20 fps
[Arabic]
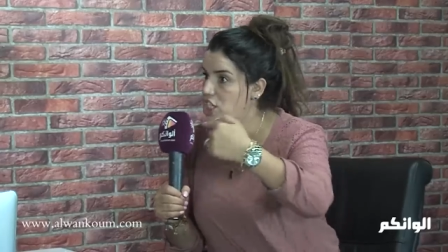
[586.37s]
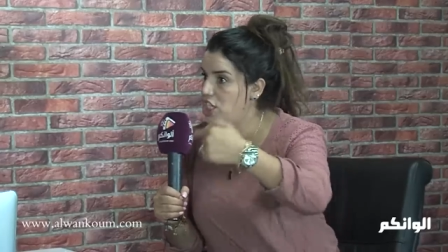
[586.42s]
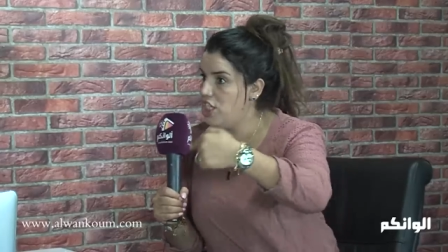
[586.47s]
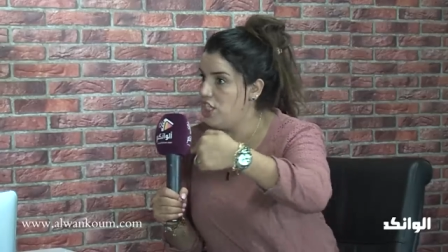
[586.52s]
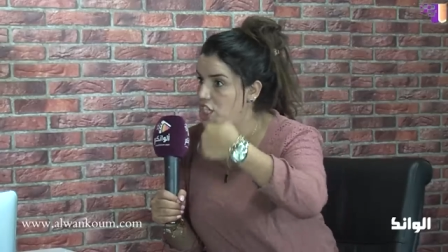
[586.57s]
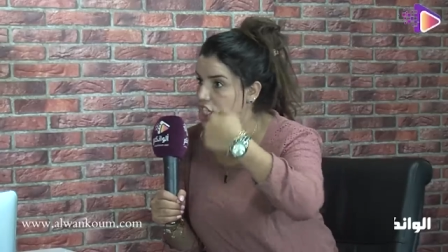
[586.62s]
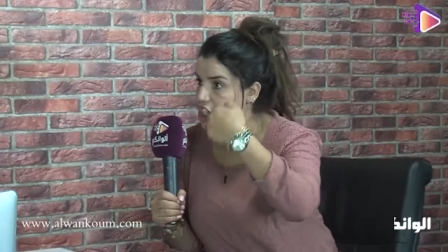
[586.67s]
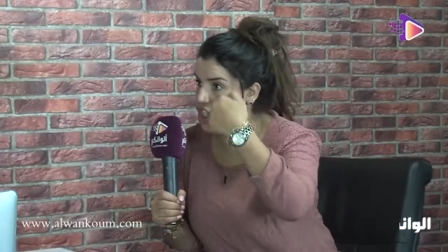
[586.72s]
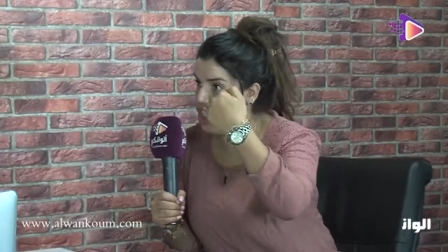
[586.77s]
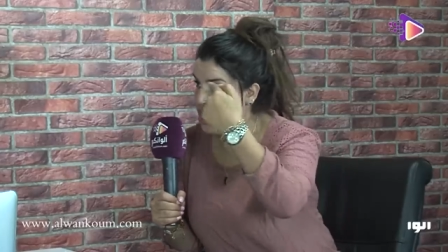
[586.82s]

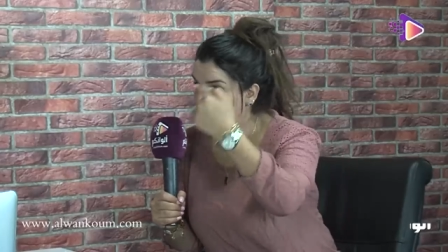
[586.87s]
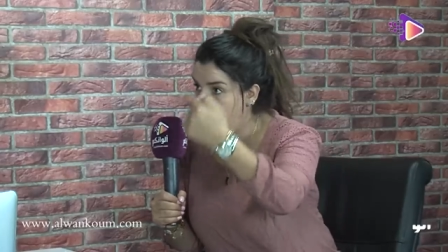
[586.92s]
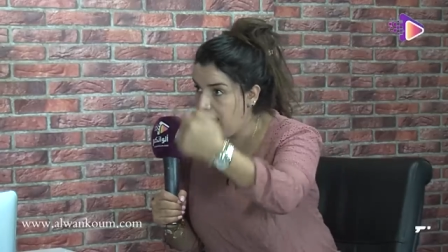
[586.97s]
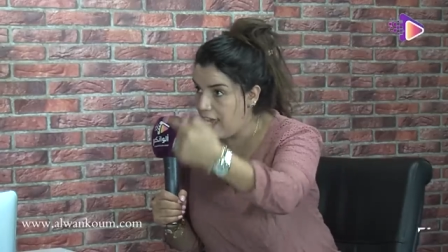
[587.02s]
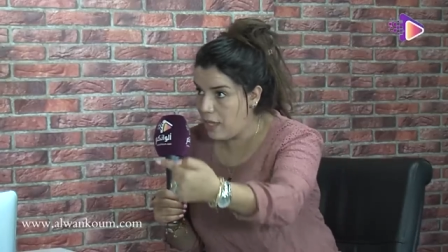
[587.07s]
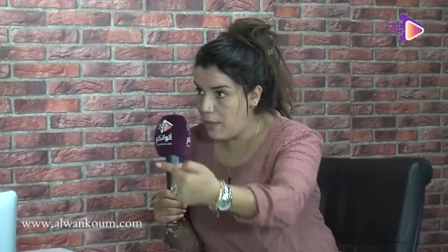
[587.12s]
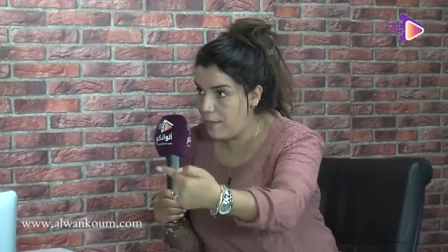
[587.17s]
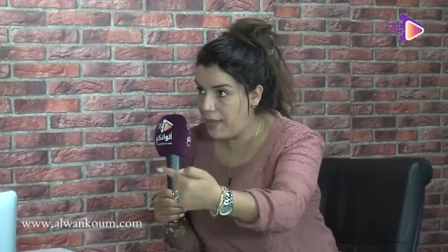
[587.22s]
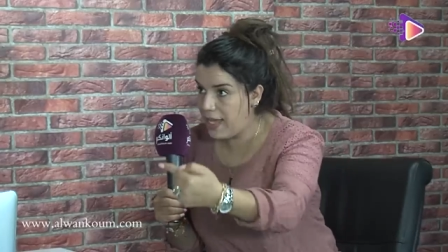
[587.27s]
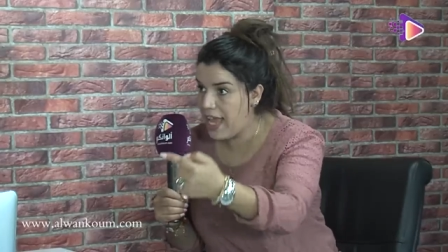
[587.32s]
ندير
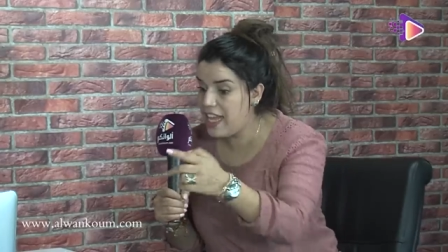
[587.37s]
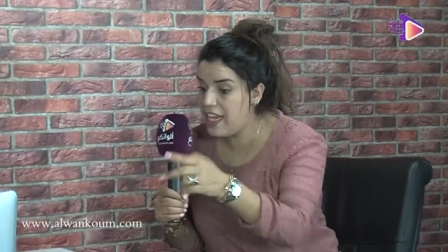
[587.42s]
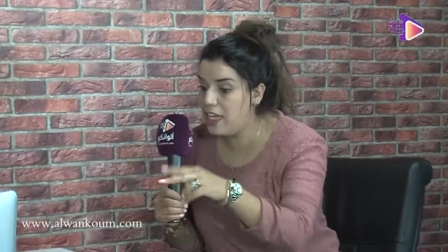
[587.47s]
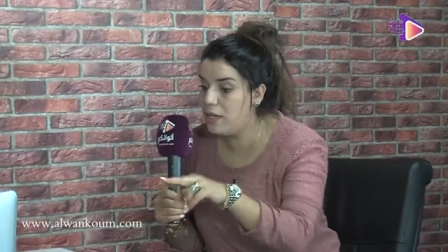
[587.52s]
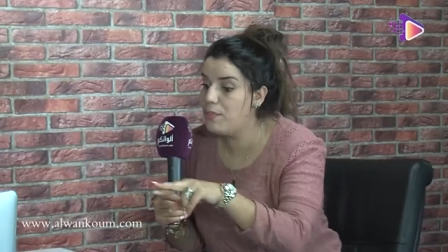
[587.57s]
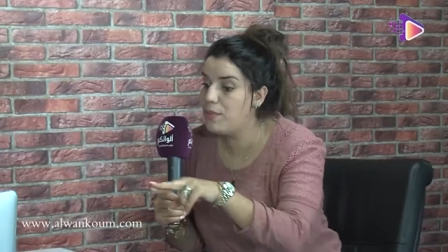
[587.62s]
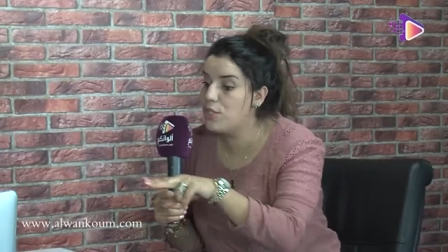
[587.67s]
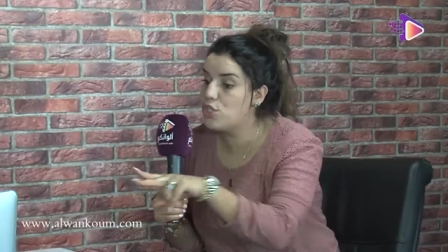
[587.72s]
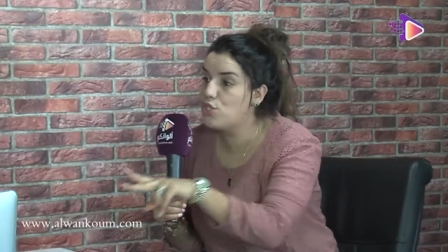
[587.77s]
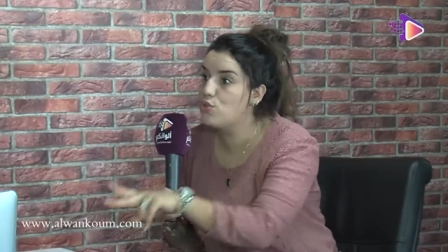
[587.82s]
شكايه بكريم
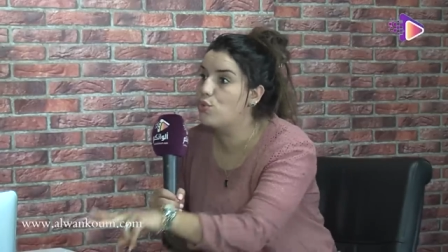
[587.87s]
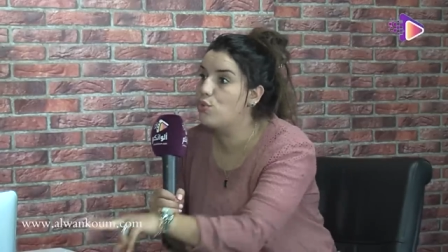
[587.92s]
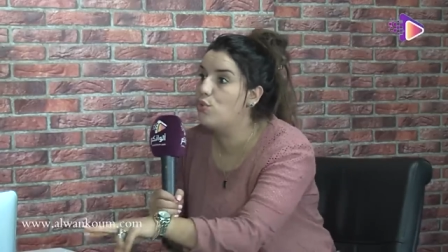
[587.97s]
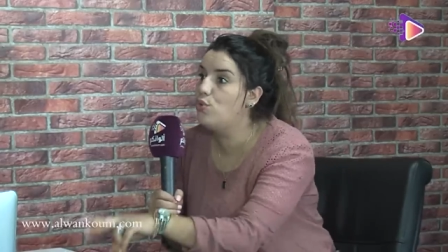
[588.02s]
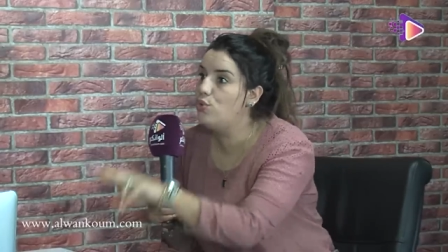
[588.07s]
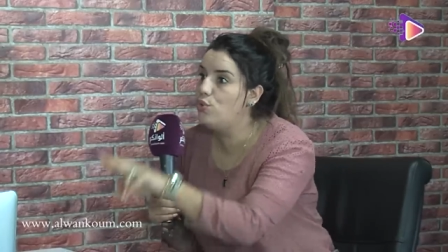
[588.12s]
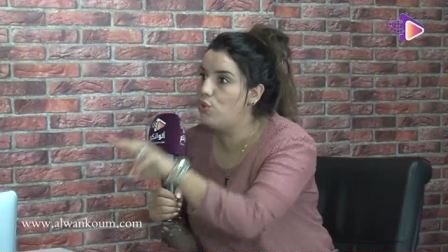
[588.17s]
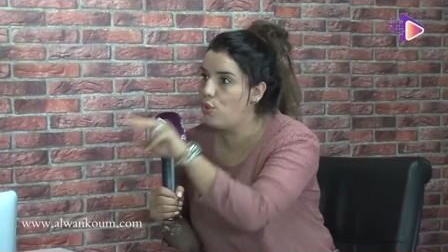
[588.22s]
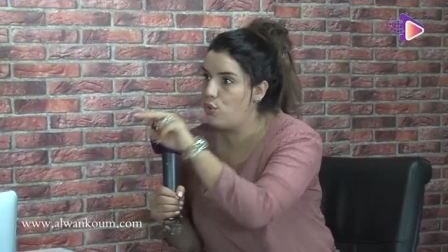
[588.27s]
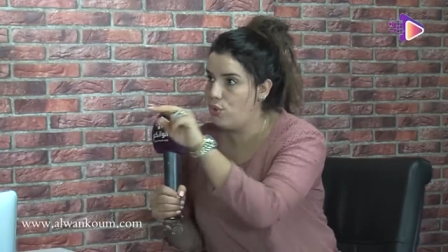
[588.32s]
باش
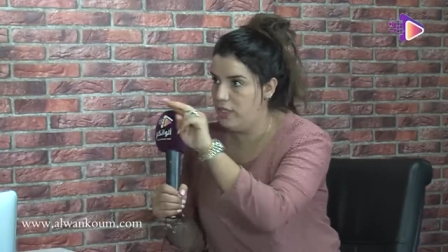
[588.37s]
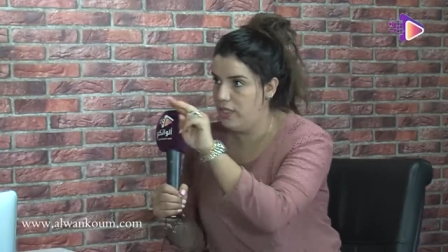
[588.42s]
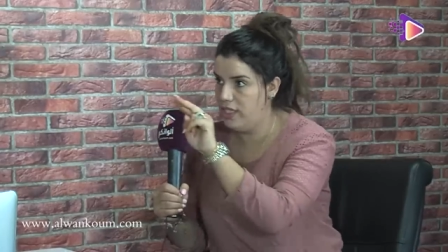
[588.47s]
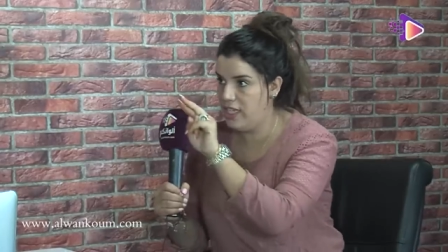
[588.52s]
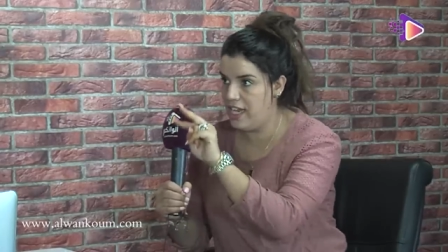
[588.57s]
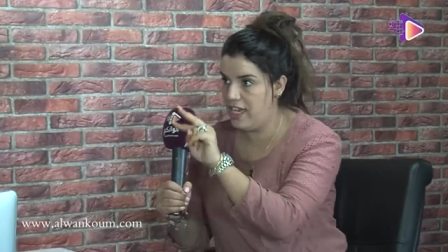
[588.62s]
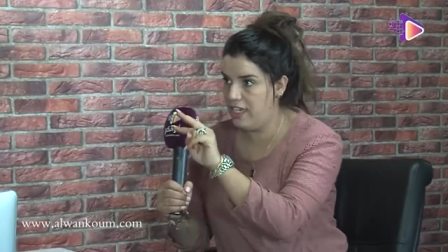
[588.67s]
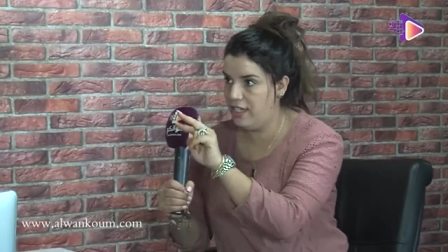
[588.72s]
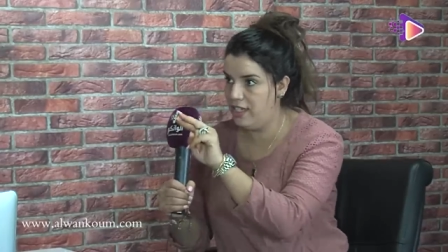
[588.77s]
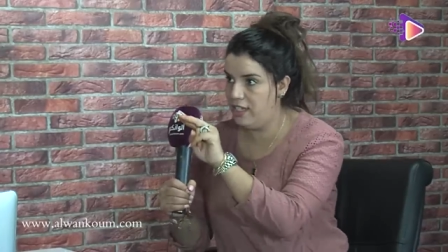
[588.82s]
نكونوا
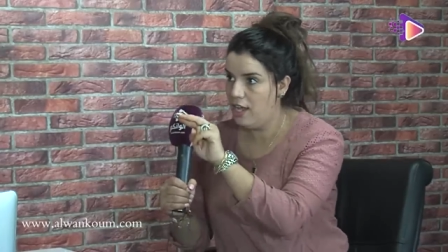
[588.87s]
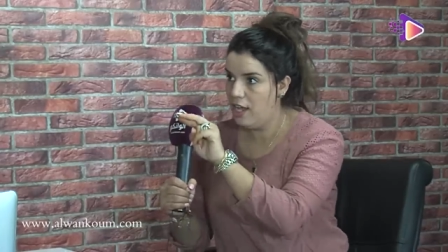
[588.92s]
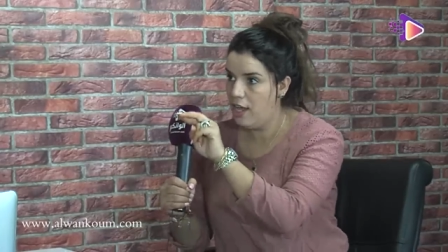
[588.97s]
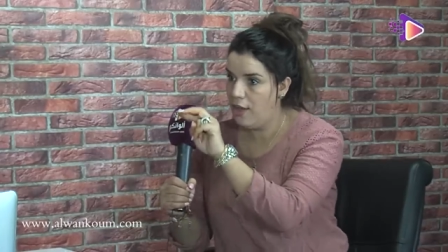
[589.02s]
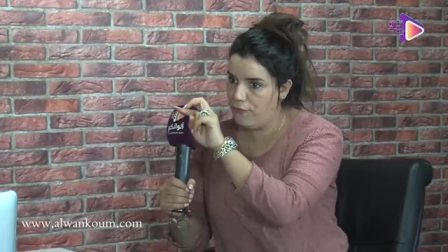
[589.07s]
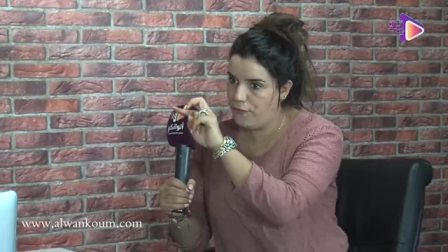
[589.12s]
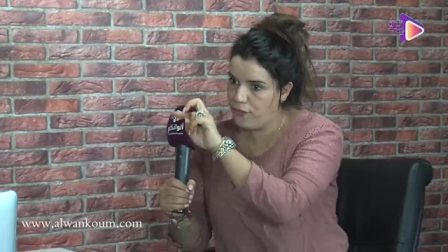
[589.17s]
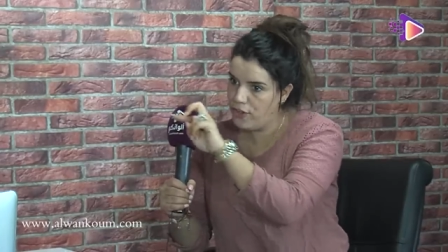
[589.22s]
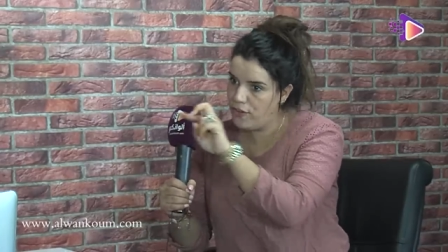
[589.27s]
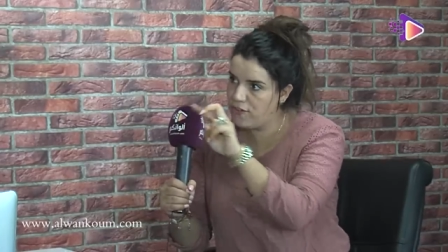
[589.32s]
يعني
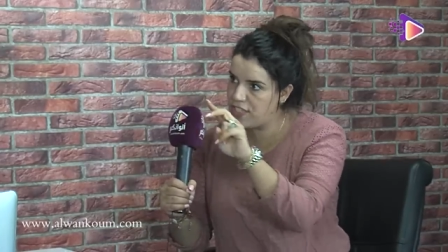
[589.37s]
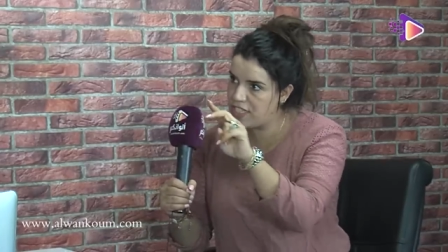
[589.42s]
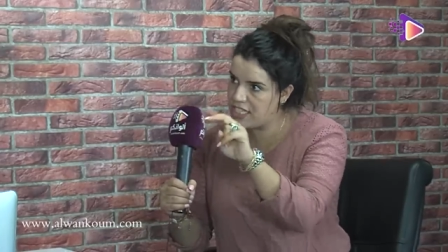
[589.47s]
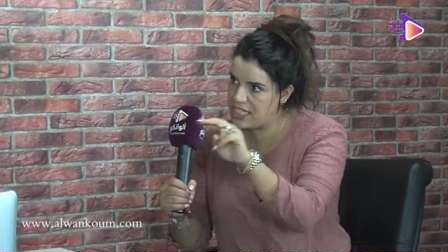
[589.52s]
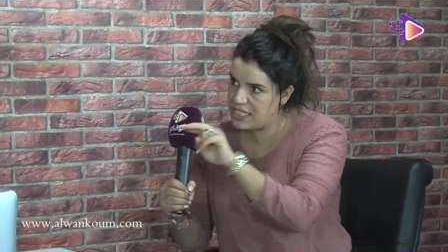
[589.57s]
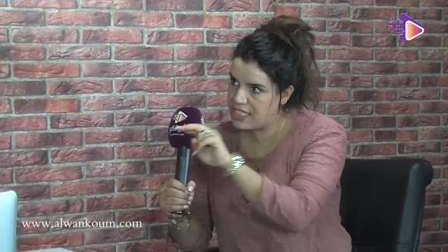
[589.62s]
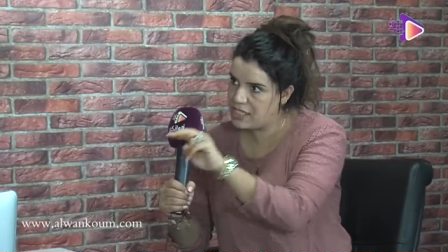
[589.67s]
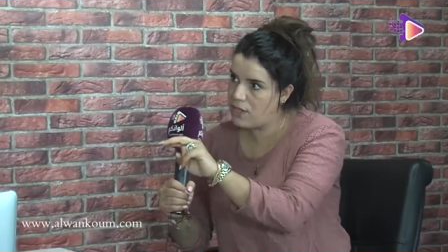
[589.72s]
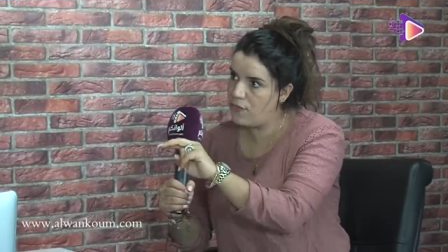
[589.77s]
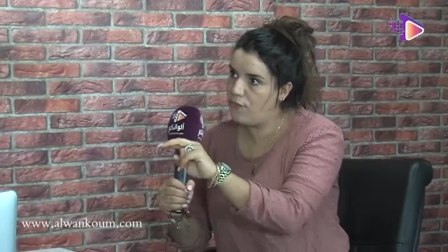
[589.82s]
في نفس
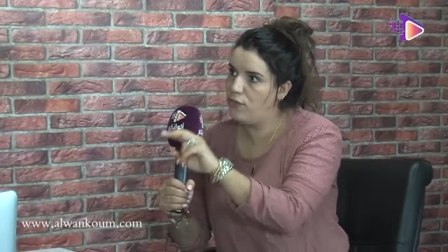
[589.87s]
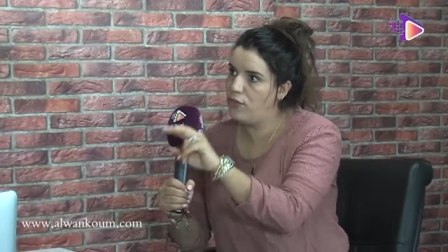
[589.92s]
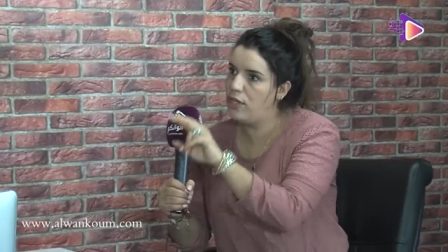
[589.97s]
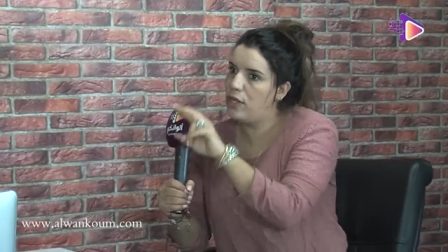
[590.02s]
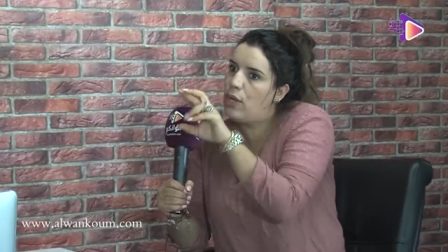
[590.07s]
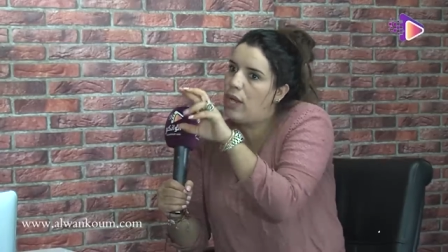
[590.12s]
الصف